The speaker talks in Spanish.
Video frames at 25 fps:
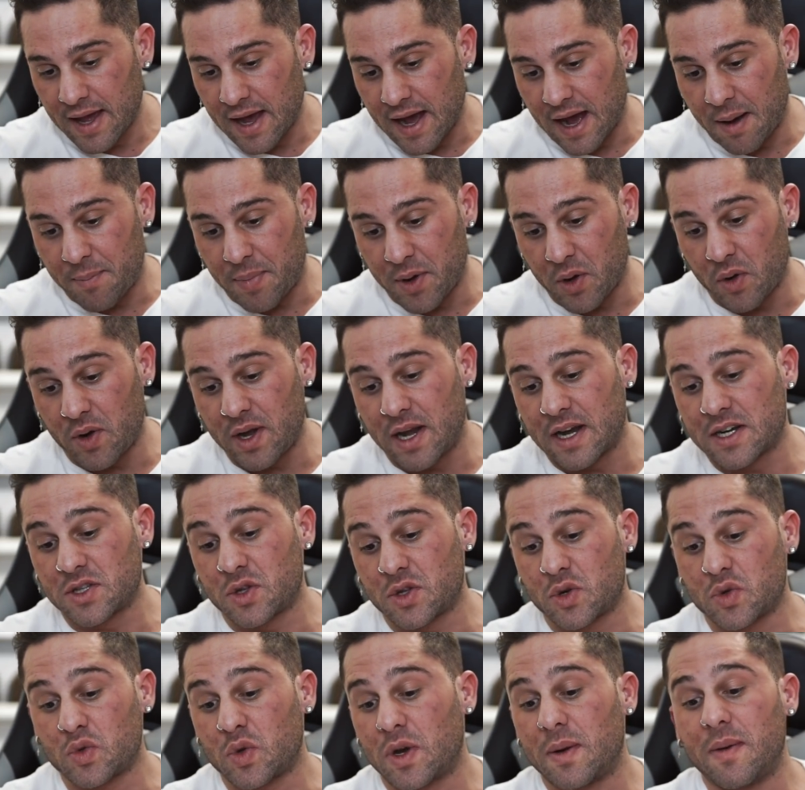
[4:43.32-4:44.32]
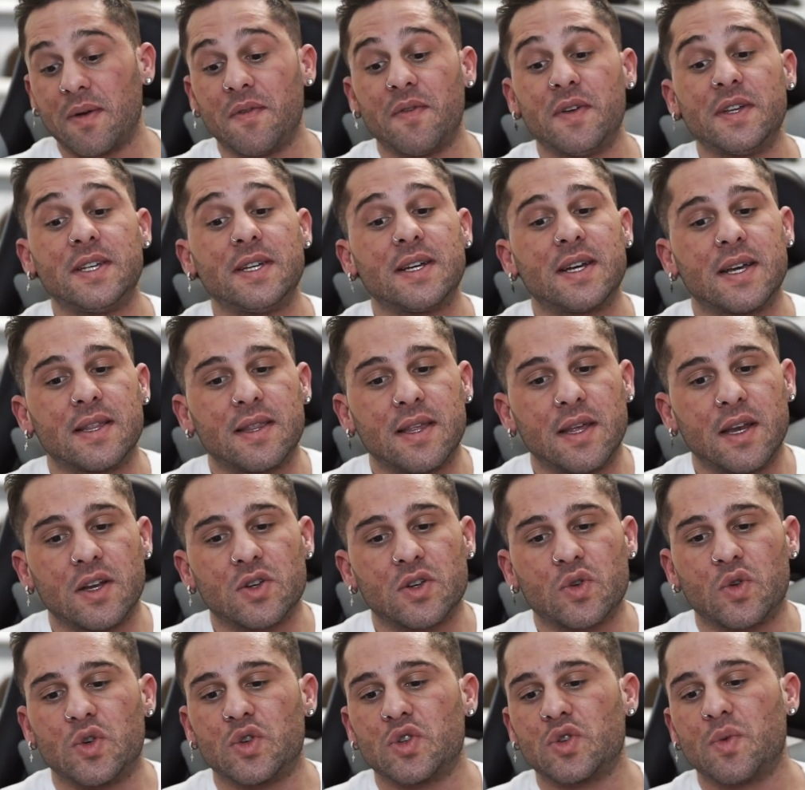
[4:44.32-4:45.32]
a priori la estructura en física que
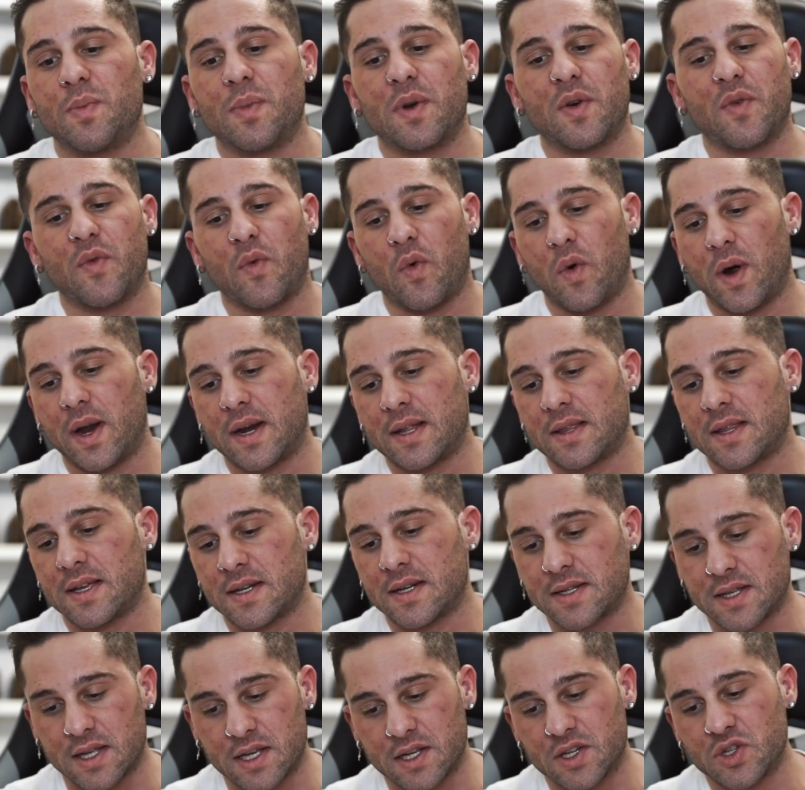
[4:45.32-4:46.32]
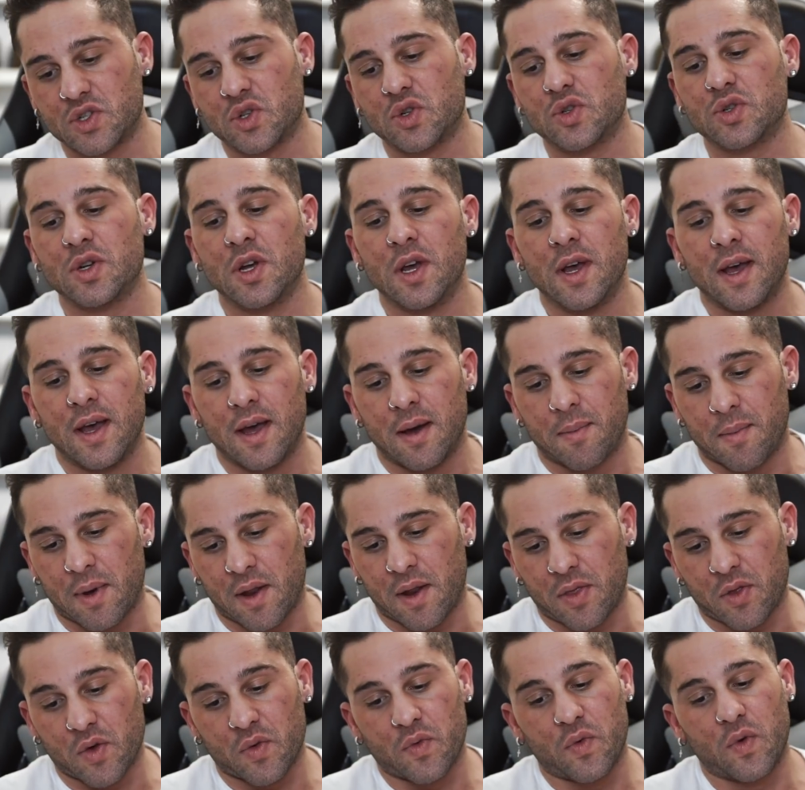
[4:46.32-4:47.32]
tienes, con esos hombros fuertes, densos,
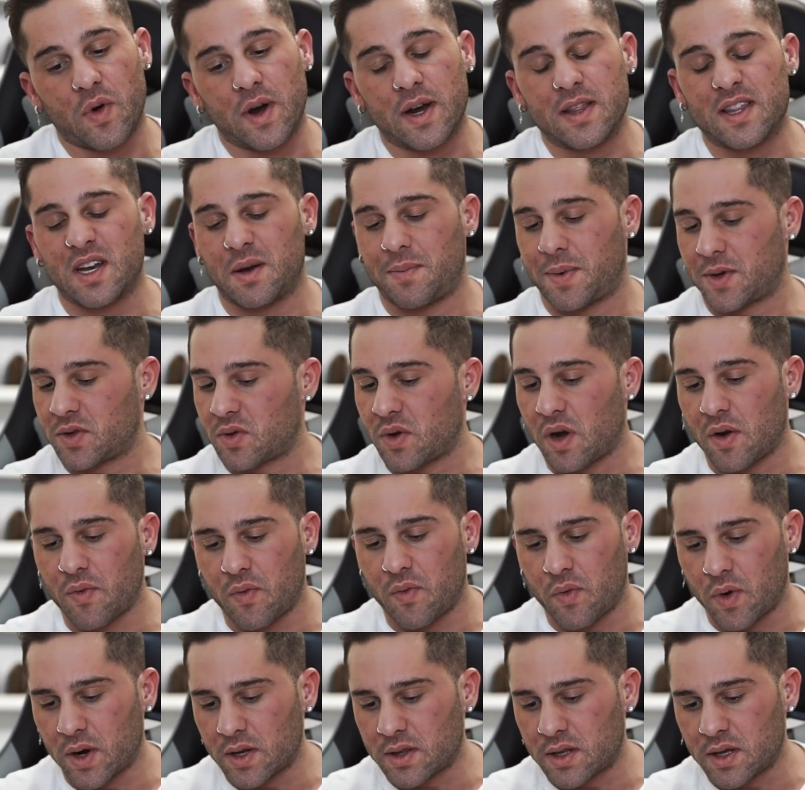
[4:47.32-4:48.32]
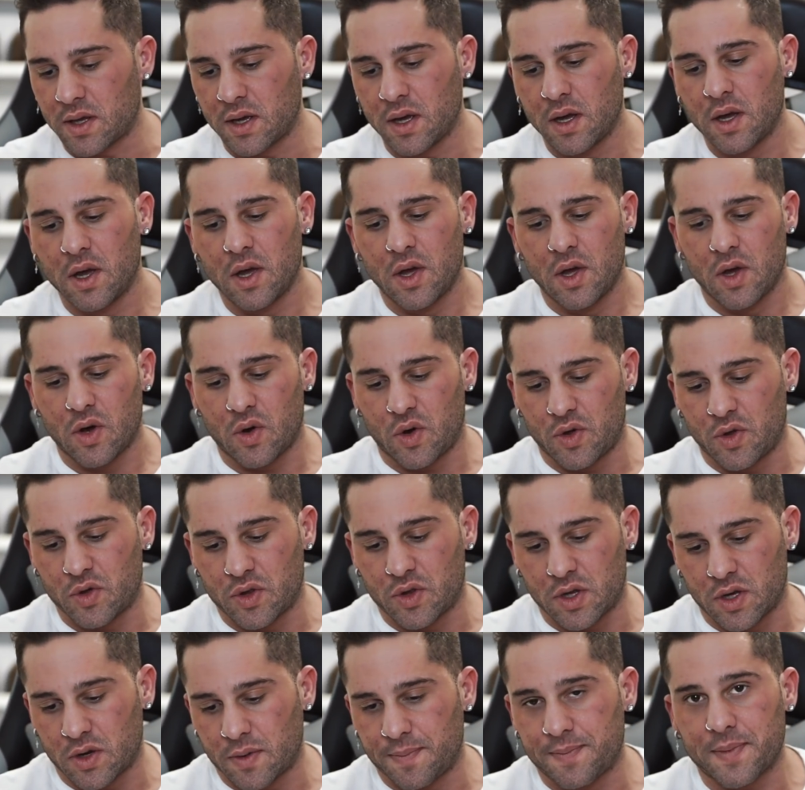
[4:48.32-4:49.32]
brazos fuertes, el pectoral fuerte, coño,
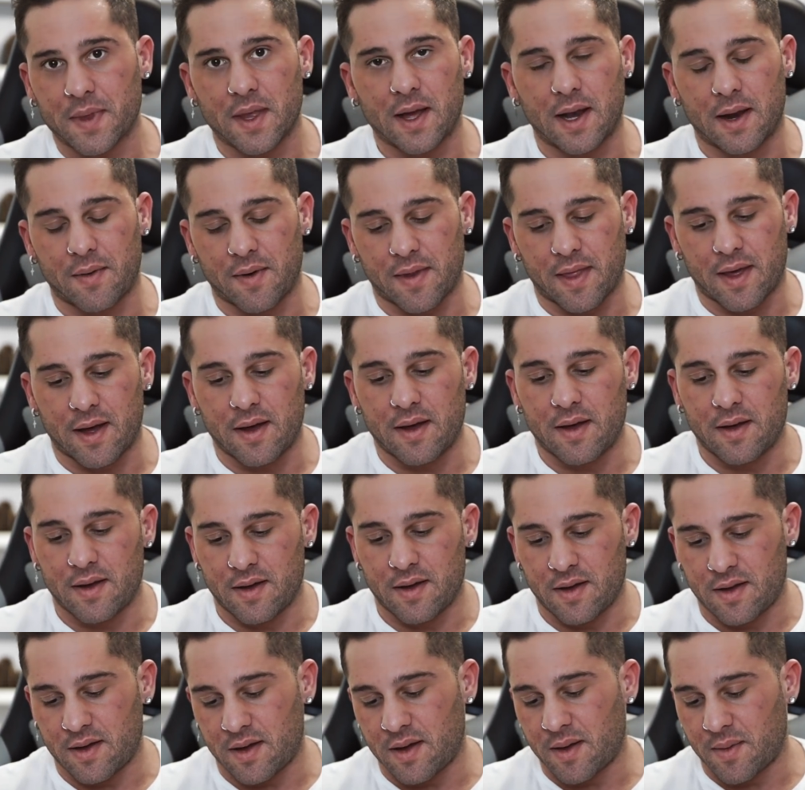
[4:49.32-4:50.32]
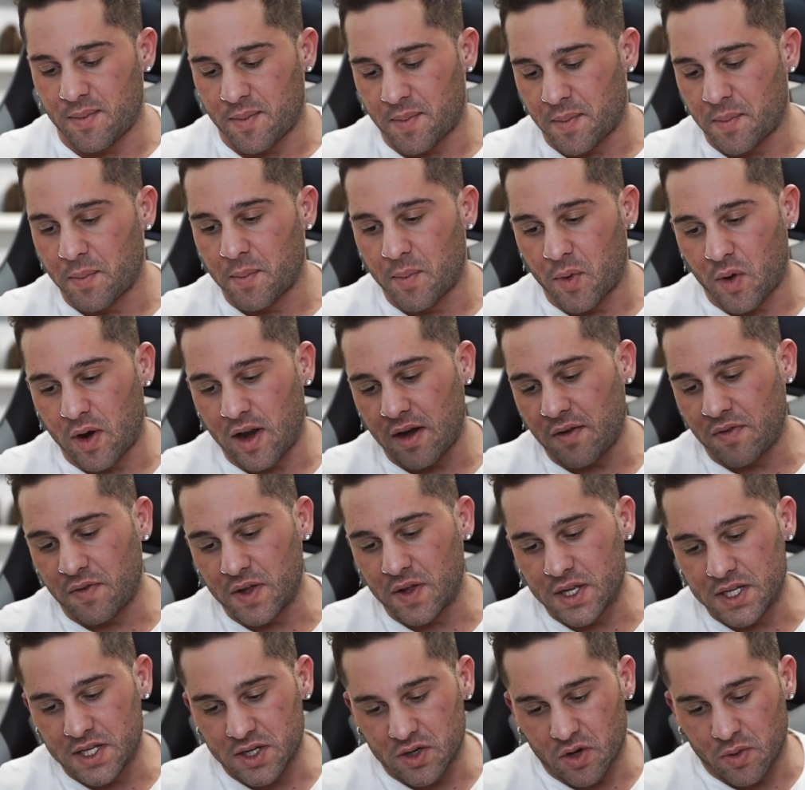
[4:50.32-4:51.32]
tío, la verdad, mola el
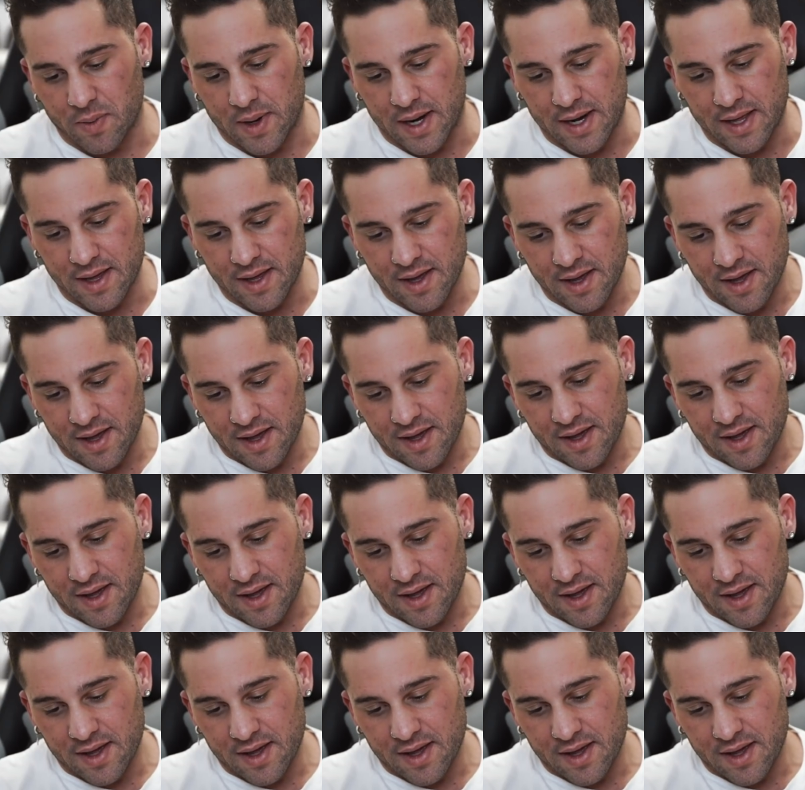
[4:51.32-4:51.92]
físico, ¿vale?